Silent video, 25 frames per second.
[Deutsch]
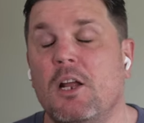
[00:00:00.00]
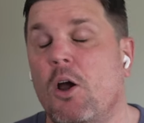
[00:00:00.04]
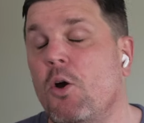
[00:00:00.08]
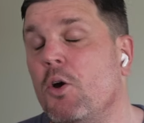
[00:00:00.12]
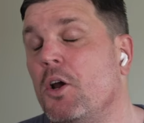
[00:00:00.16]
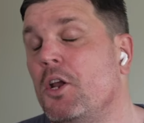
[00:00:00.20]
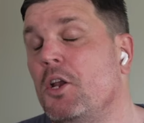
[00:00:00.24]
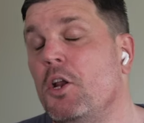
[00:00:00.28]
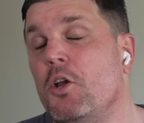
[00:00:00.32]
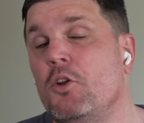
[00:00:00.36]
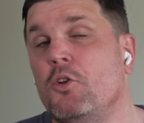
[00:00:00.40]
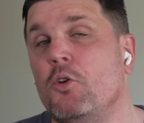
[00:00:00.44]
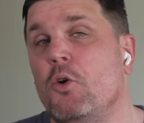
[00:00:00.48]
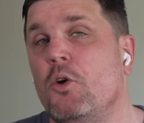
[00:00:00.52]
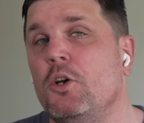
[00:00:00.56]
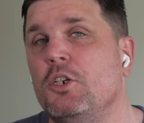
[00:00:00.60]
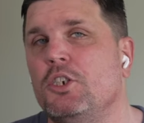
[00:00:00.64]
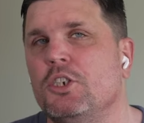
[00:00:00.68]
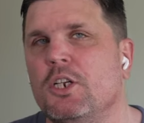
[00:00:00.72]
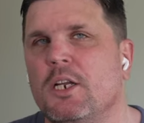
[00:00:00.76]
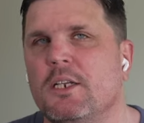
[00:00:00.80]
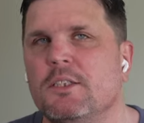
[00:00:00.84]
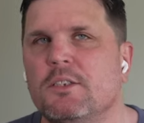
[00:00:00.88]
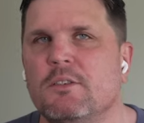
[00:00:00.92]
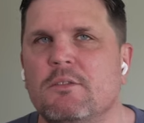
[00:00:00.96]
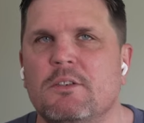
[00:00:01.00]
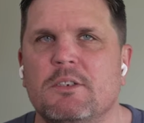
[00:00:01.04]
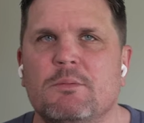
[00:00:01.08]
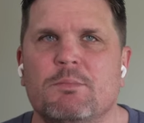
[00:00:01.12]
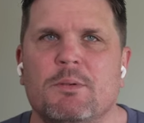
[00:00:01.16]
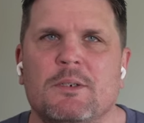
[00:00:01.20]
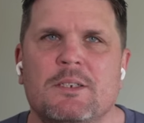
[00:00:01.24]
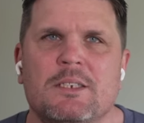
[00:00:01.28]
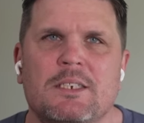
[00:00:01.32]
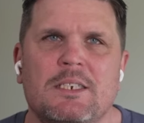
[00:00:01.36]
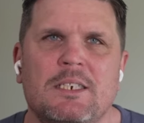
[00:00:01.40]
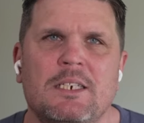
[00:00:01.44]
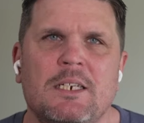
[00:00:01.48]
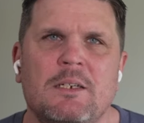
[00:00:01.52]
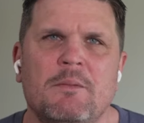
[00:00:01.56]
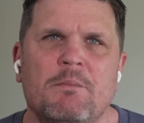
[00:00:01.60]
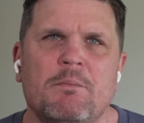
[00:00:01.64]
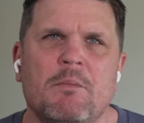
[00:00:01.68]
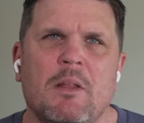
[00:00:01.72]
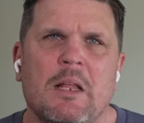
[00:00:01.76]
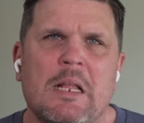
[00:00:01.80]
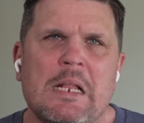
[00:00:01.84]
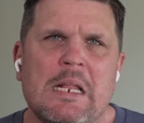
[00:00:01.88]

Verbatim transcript: Auch innerdeutsch kann sowas passieren.